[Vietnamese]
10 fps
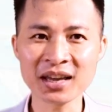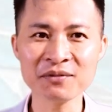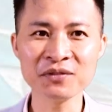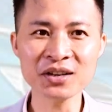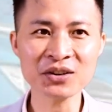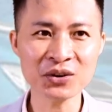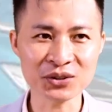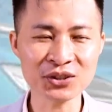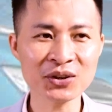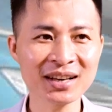có các mẫu ô
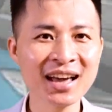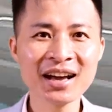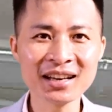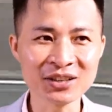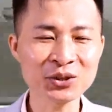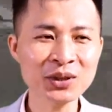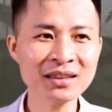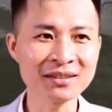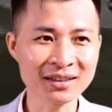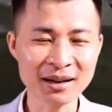tô cỡ nhỏ hạng A,
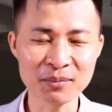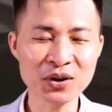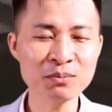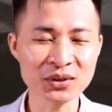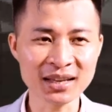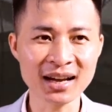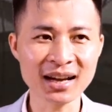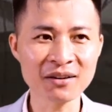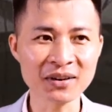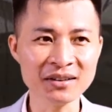bên những phân khúc này
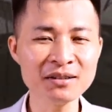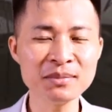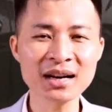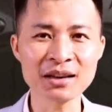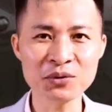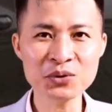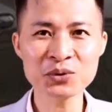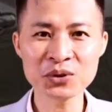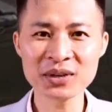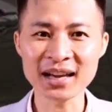cũng có nhiều mẫu xe mới
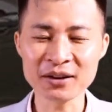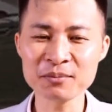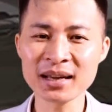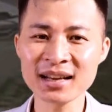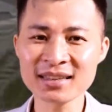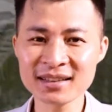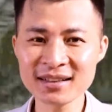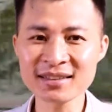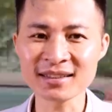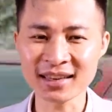ra mắt từ đầu năm.
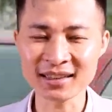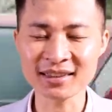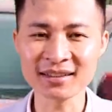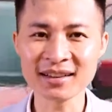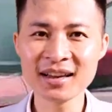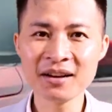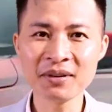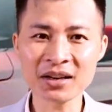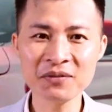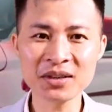Tại nhóm xe gầm
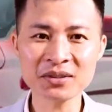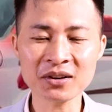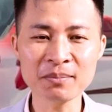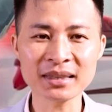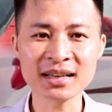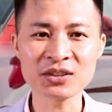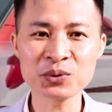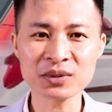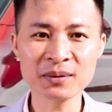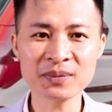thấp hạng A,
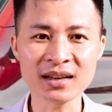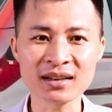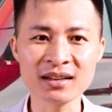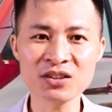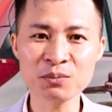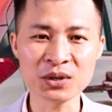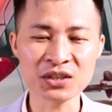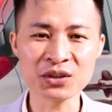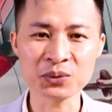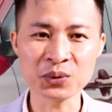Toyota Wigo
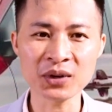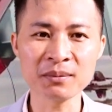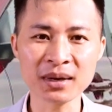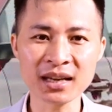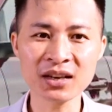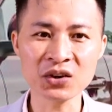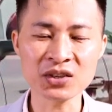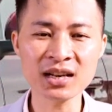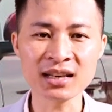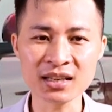hai nghìn không trăm hai mươi
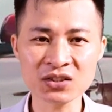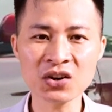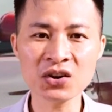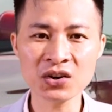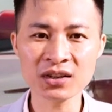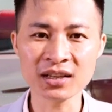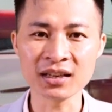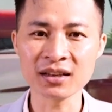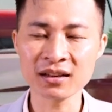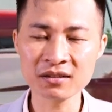ba trở lại thị trường Việt
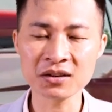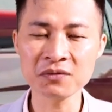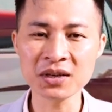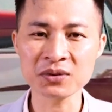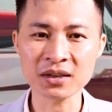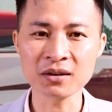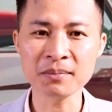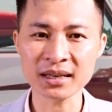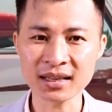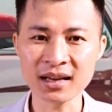với giá bán từ ba
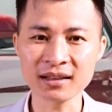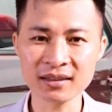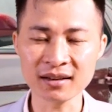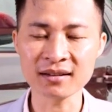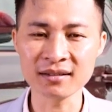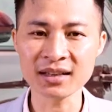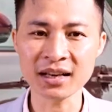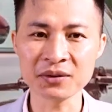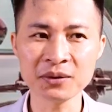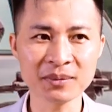trăm sáu mươi đến bốn
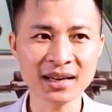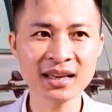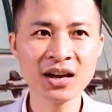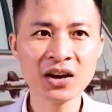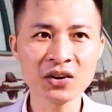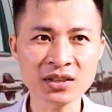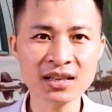trăm lẻ năm triệu đồng,